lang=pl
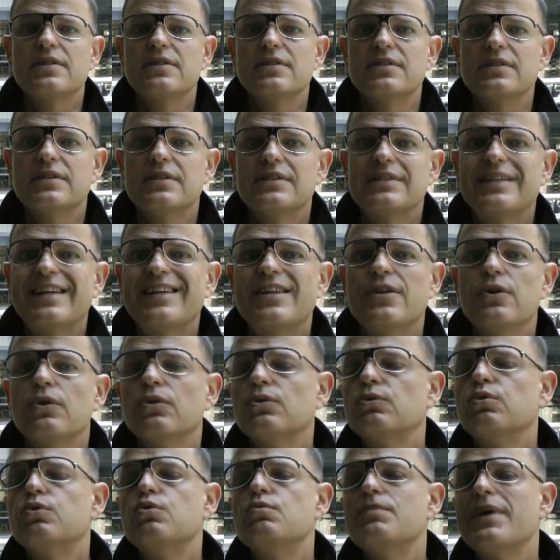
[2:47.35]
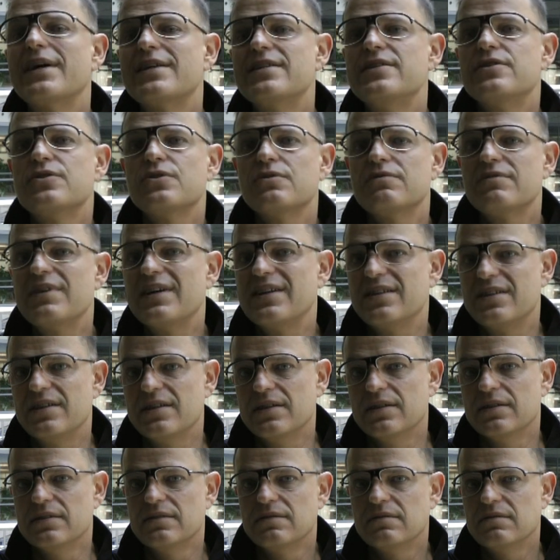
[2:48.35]
e, takie
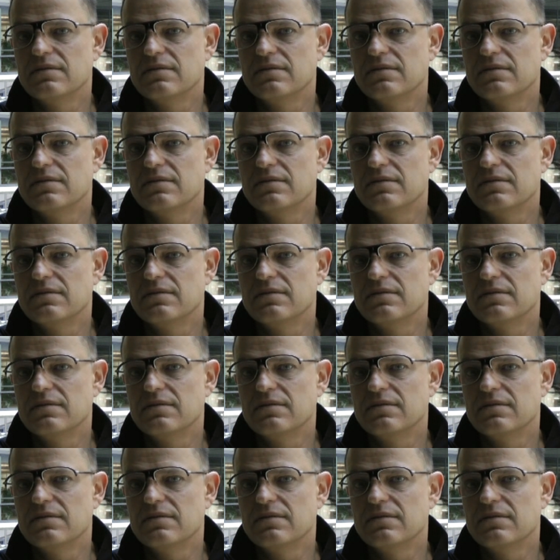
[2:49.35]
odhumanizowanie